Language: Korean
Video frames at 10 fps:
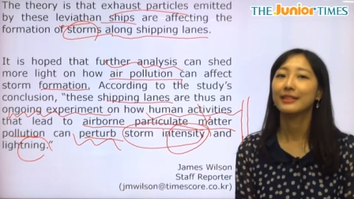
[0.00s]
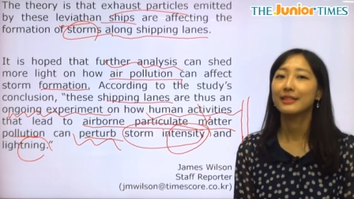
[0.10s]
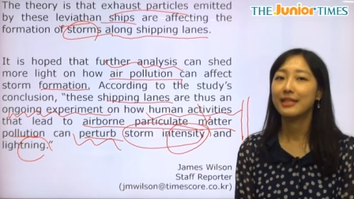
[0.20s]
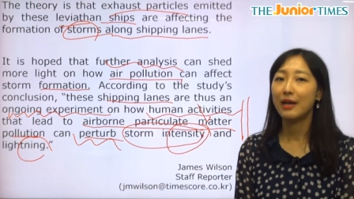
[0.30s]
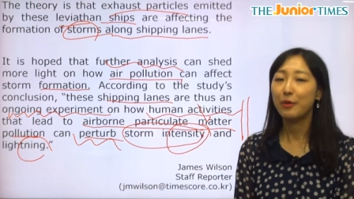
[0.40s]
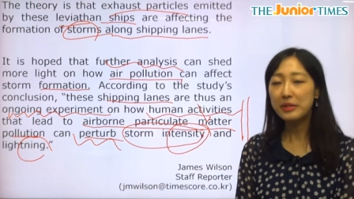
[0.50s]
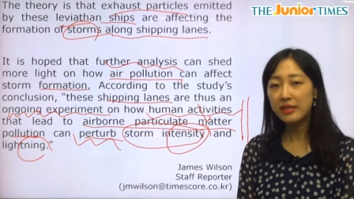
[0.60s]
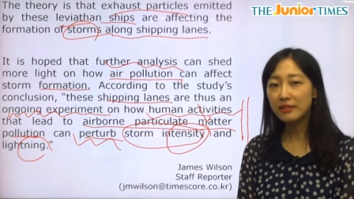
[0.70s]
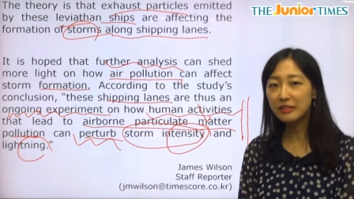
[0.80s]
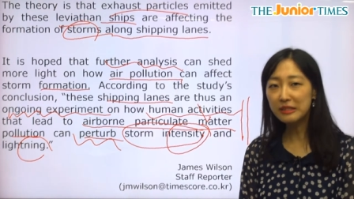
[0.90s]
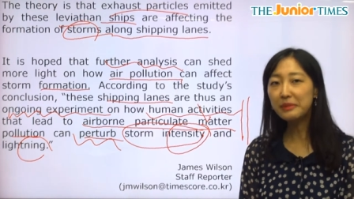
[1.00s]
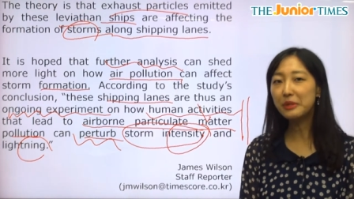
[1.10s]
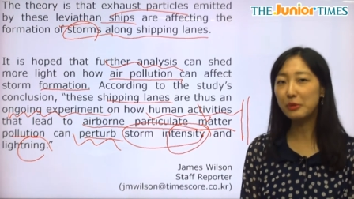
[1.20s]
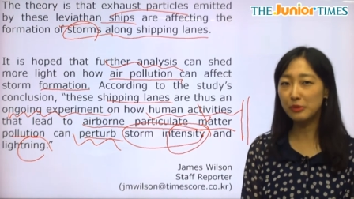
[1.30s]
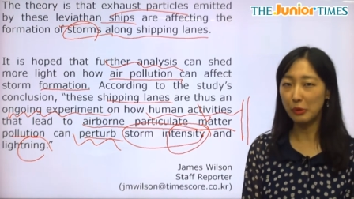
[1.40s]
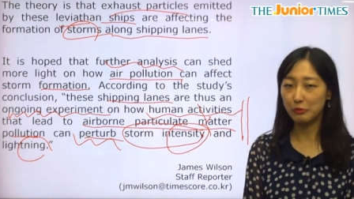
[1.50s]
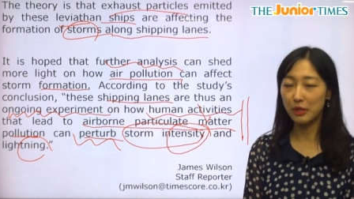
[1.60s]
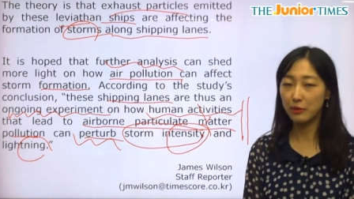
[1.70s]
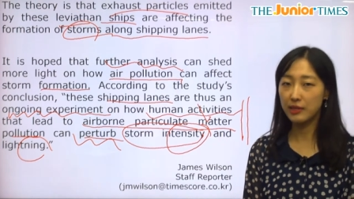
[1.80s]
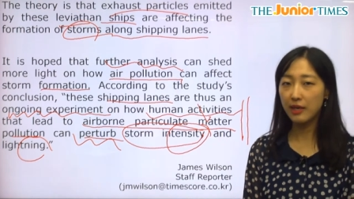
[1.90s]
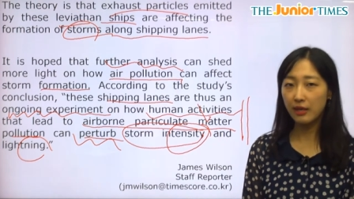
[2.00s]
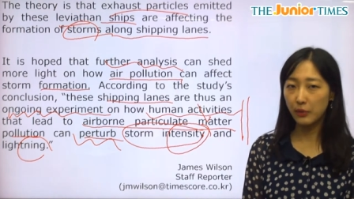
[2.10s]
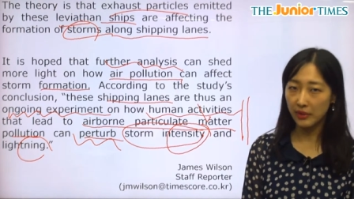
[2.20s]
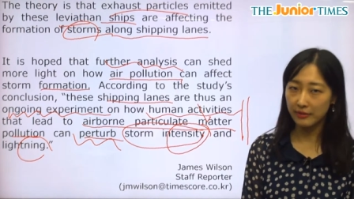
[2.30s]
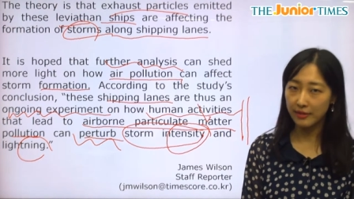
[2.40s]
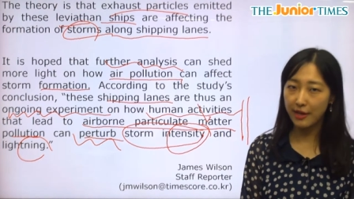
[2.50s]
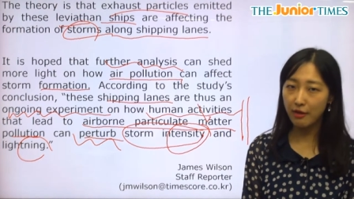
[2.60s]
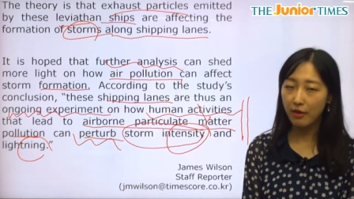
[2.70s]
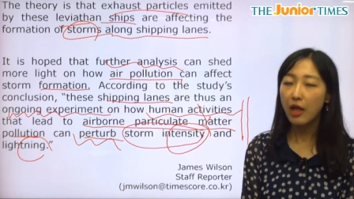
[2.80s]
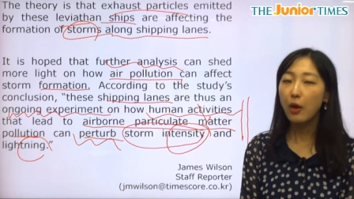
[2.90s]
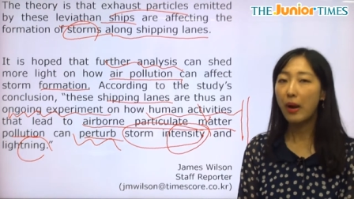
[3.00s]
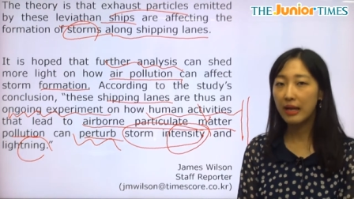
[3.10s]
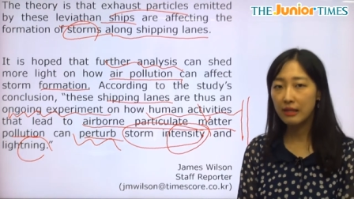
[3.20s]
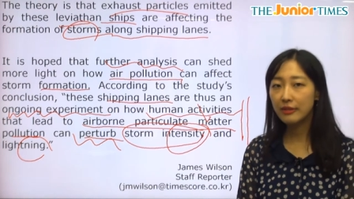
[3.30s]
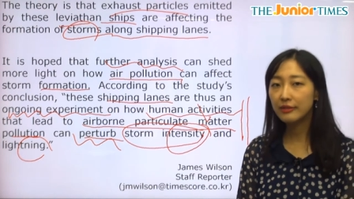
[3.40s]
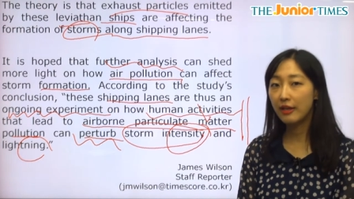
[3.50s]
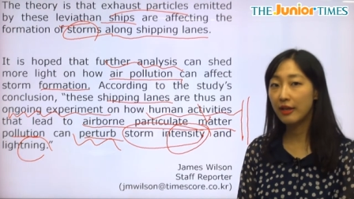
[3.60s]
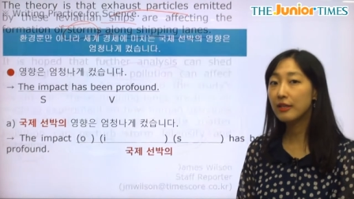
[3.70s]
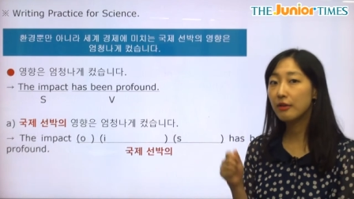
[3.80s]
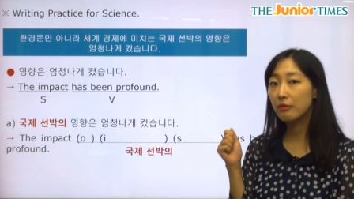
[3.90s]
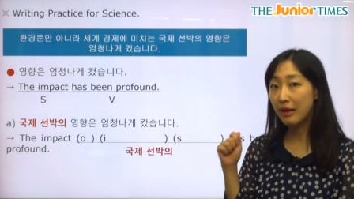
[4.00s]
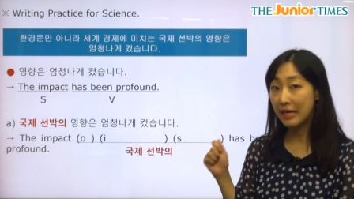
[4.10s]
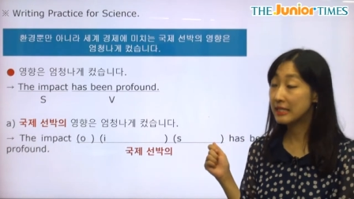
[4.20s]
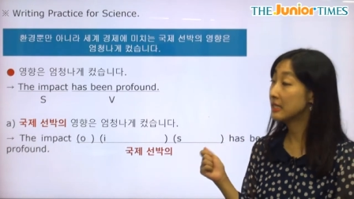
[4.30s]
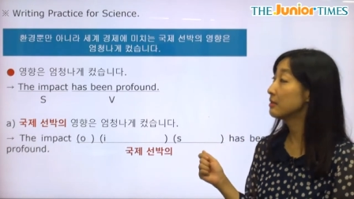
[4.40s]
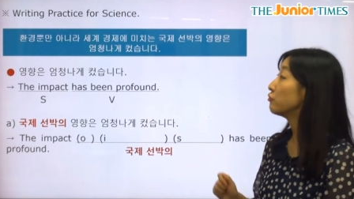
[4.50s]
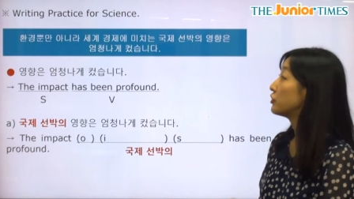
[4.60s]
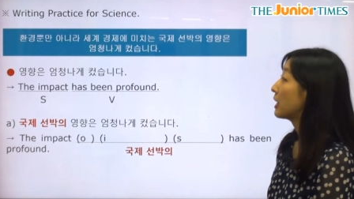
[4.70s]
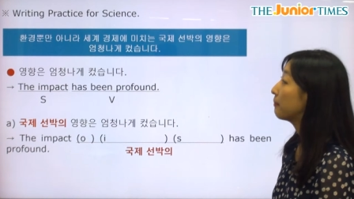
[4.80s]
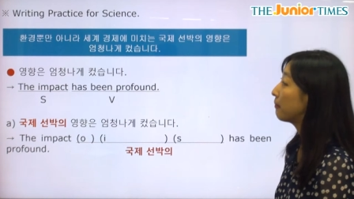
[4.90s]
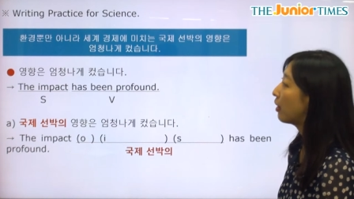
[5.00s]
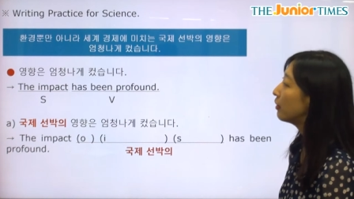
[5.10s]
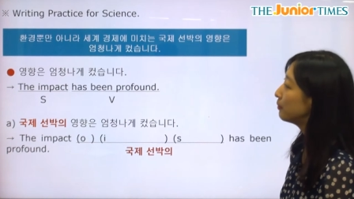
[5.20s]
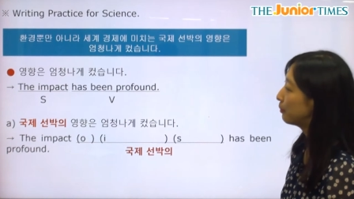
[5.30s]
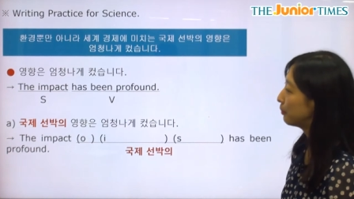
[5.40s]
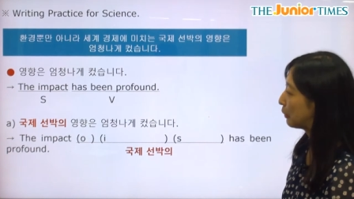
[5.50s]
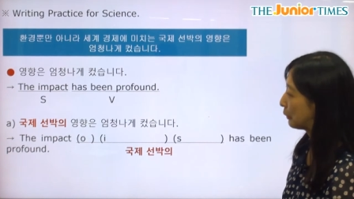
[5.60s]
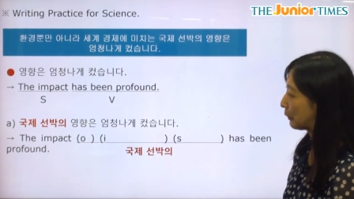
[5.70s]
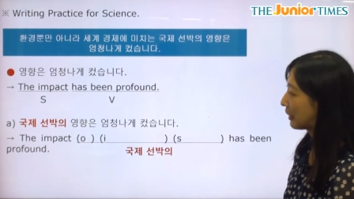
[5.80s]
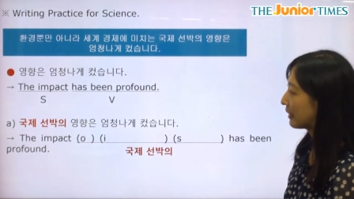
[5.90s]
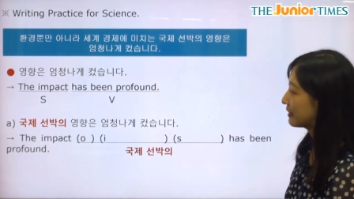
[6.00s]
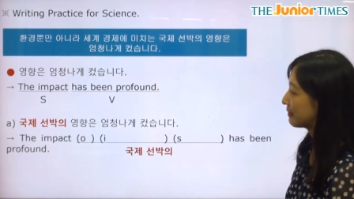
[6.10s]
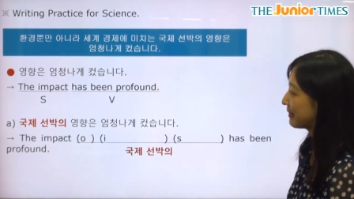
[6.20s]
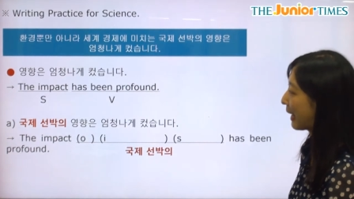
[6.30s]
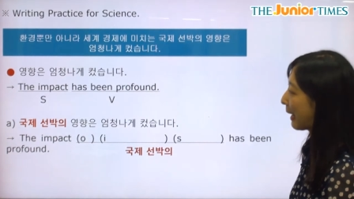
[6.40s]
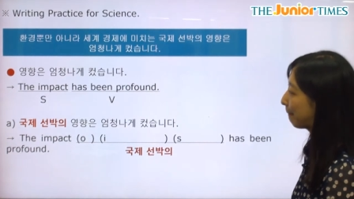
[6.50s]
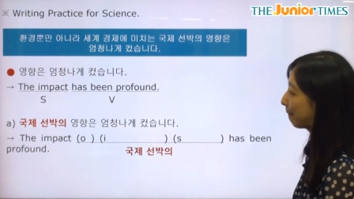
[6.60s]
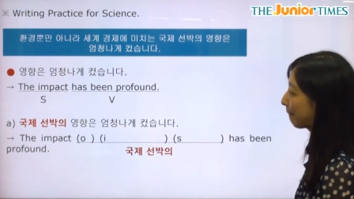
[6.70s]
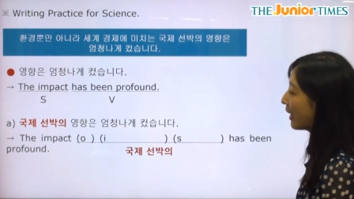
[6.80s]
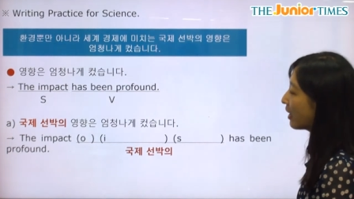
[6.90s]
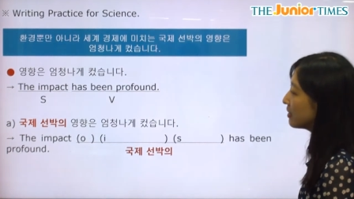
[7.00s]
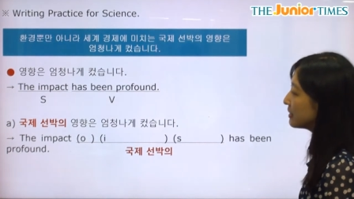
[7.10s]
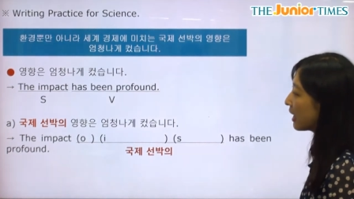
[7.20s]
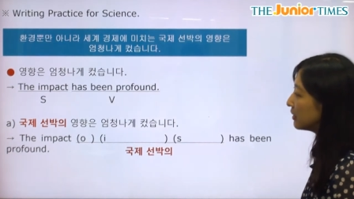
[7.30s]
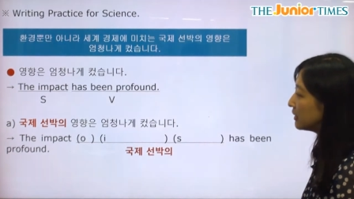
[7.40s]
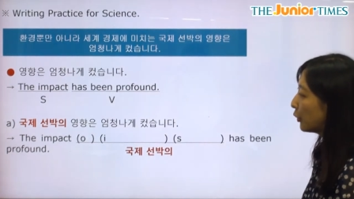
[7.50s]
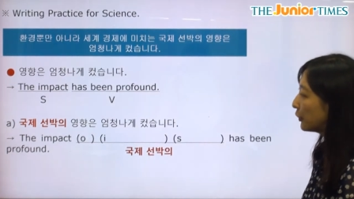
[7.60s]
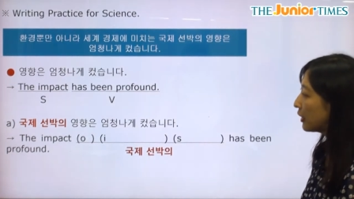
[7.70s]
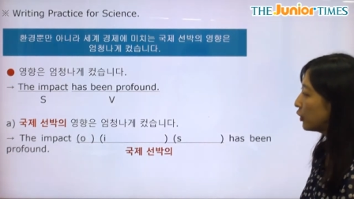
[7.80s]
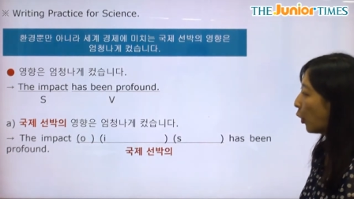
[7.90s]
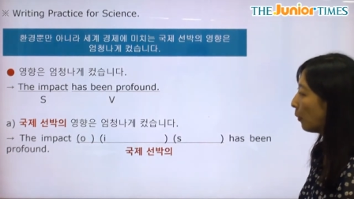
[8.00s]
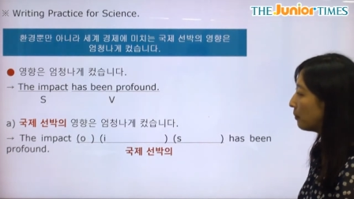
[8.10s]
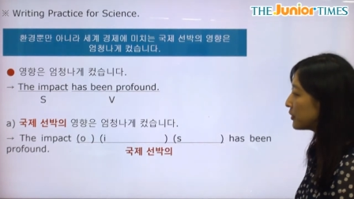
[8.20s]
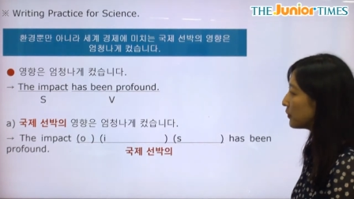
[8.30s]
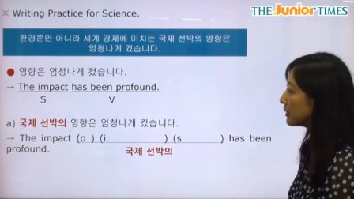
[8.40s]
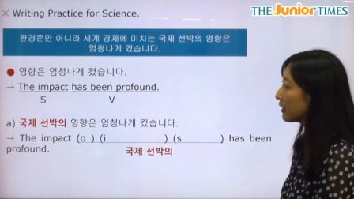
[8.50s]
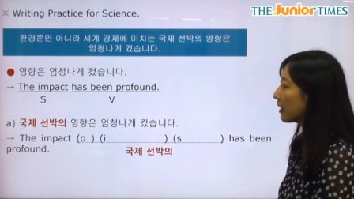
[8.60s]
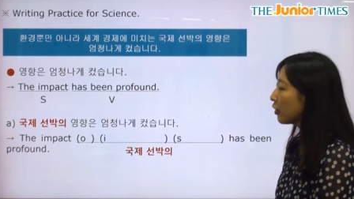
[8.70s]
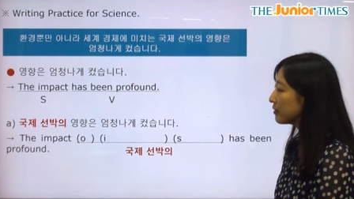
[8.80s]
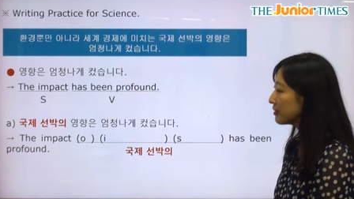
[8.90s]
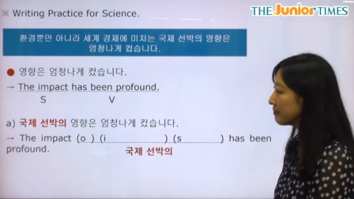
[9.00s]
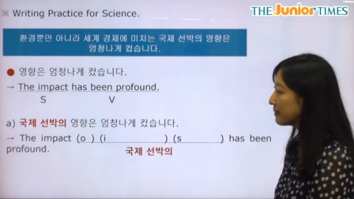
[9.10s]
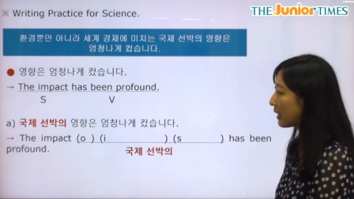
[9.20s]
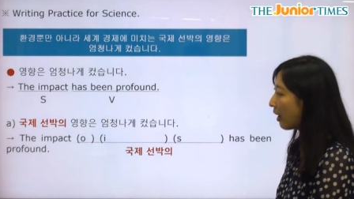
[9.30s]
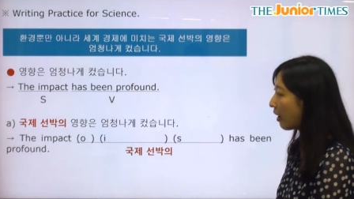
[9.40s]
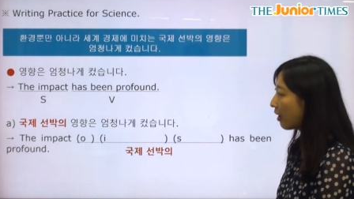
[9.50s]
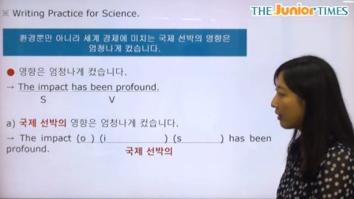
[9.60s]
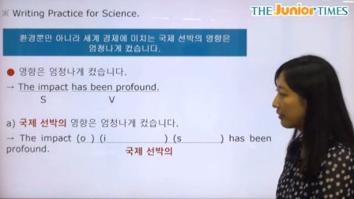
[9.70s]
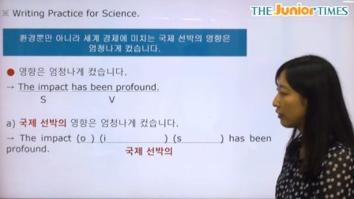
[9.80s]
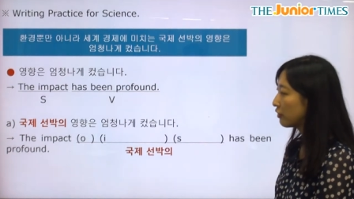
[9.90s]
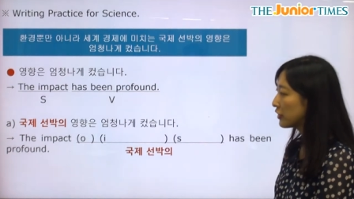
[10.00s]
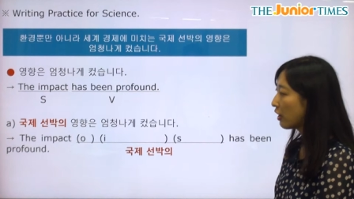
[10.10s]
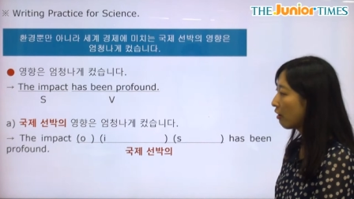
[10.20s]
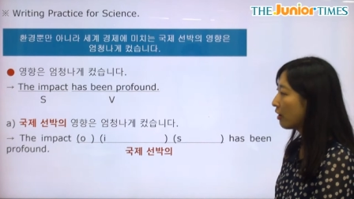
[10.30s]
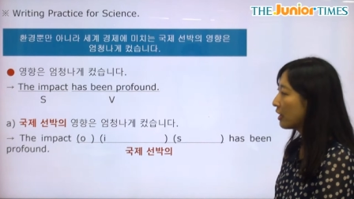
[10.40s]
자, 굉장히 흥미로운 연구라고 생각이 되는데요. 관련된 라이팅 문제 한번 보도록 하겠습니다. 자, 그 영향은 엄청나게 컸습니다. 라는 거죠.